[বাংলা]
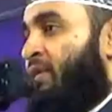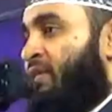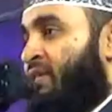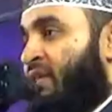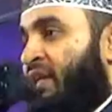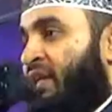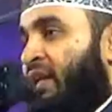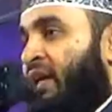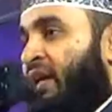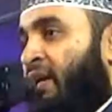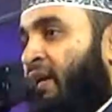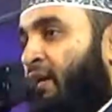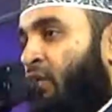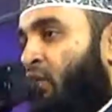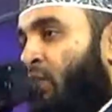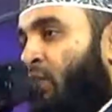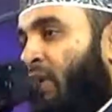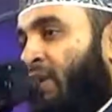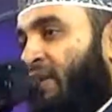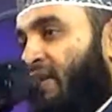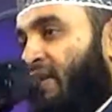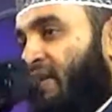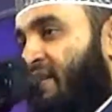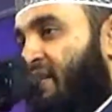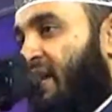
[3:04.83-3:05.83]
বিছানায়
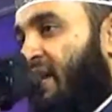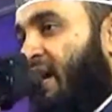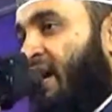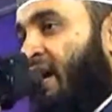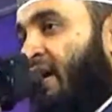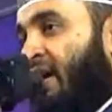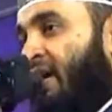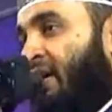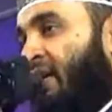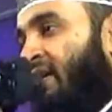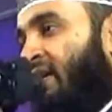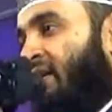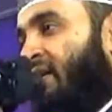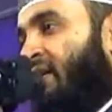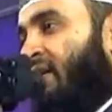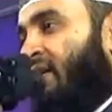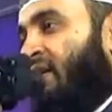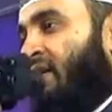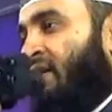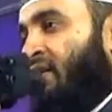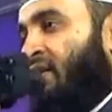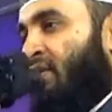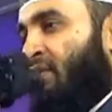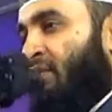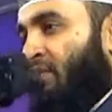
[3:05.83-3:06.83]
ঘুমাতে যাই
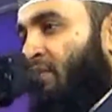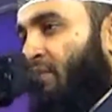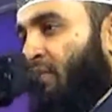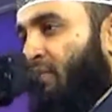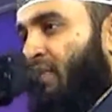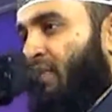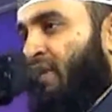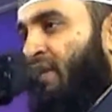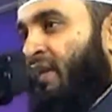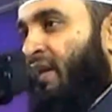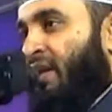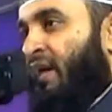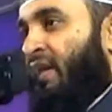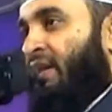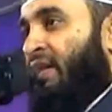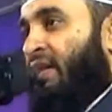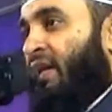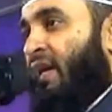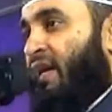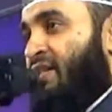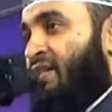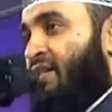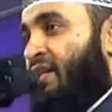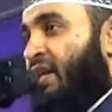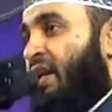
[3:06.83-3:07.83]
প্রতি রাতে
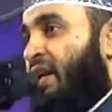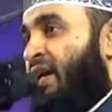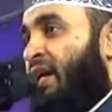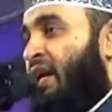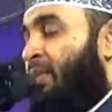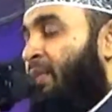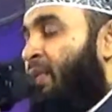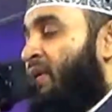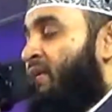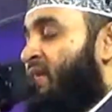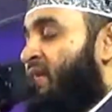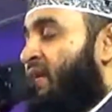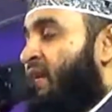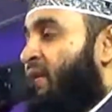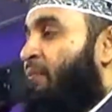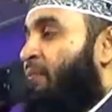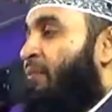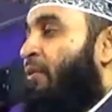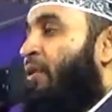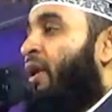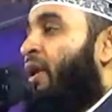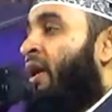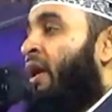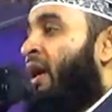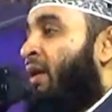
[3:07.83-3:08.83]
এশার নামাজের
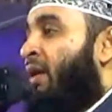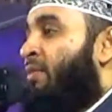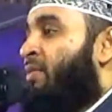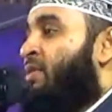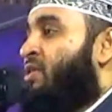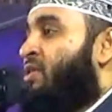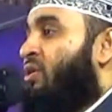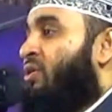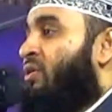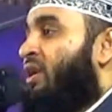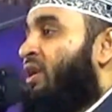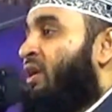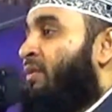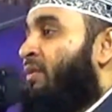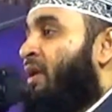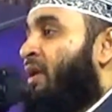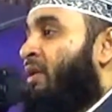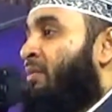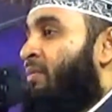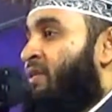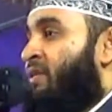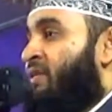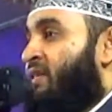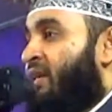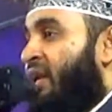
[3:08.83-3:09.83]
পরে আমি যখন আমার
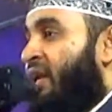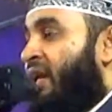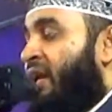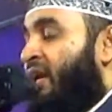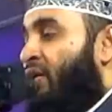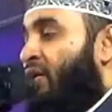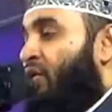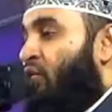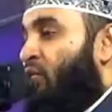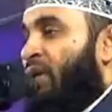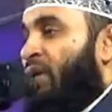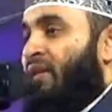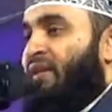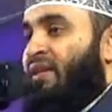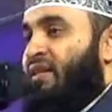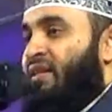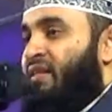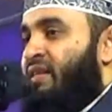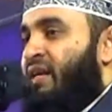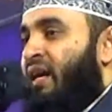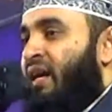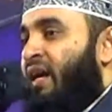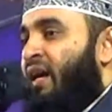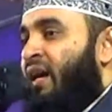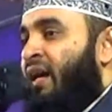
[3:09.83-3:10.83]
বিছানায় ঘুমাতে
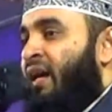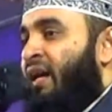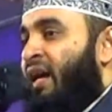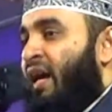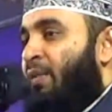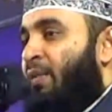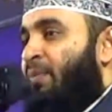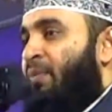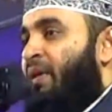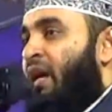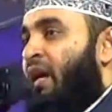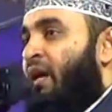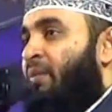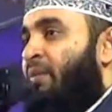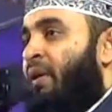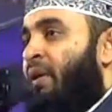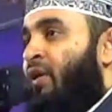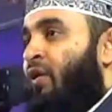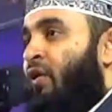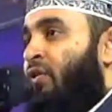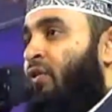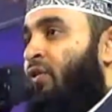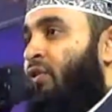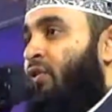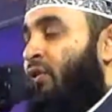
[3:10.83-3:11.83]
যাই আমি আমার
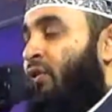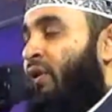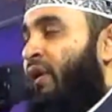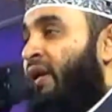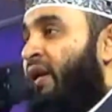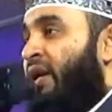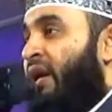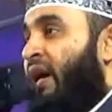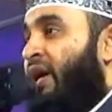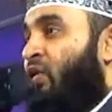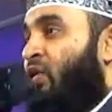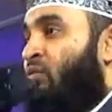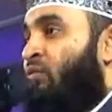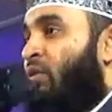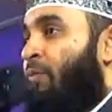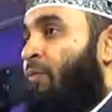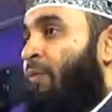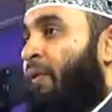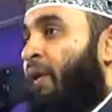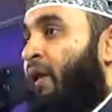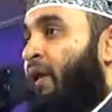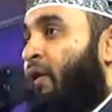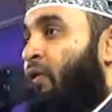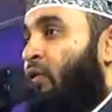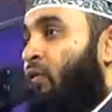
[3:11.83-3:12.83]
অন্তরে কারো
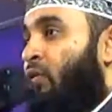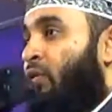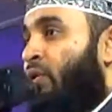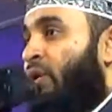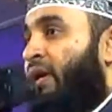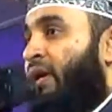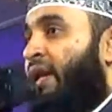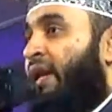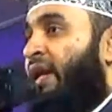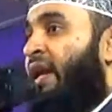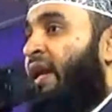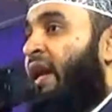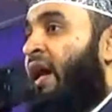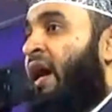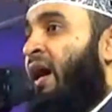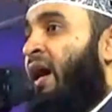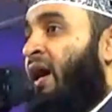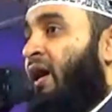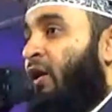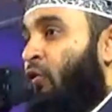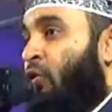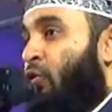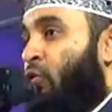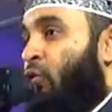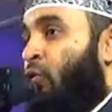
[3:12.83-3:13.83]
ব্যাপারে কোনো ঘৃণা
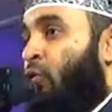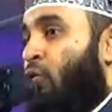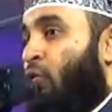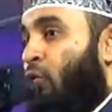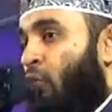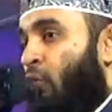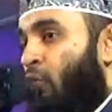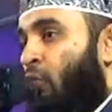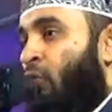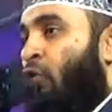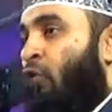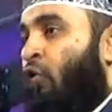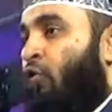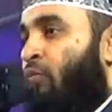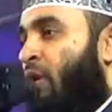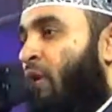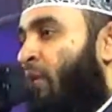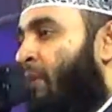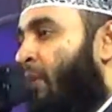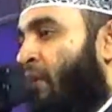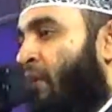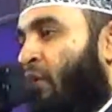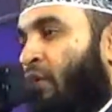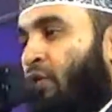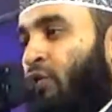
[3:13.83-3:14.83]
কোনো ক্ষোভ
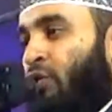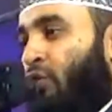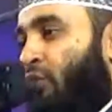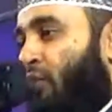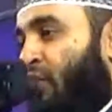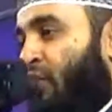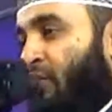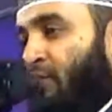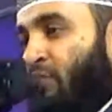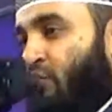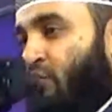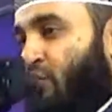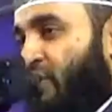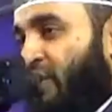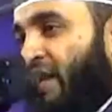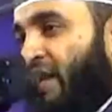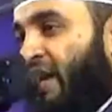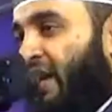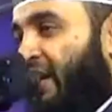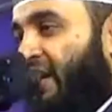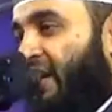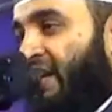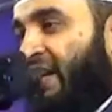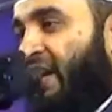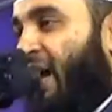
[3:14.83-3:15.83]
আমার অন্তরে পুষে
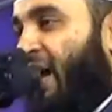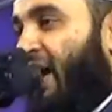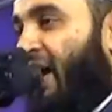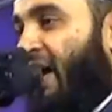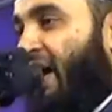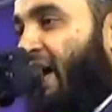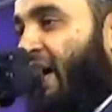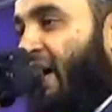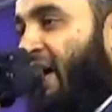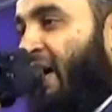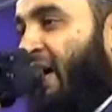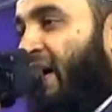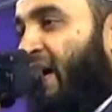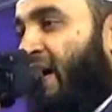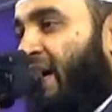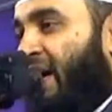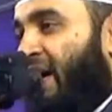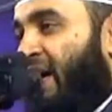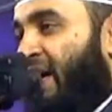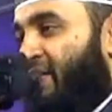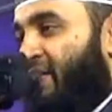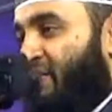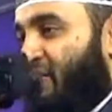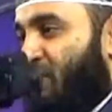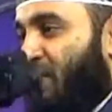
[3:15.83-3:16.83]
রাখি না
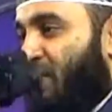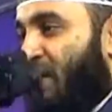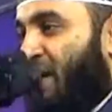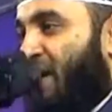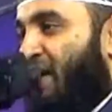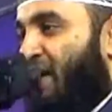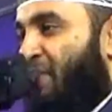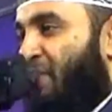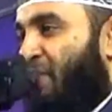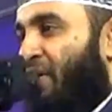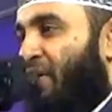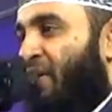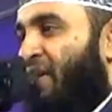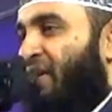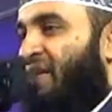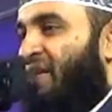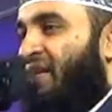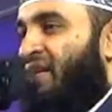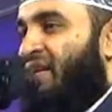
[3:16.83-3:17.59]
সুবানাল্লাহ পড়ে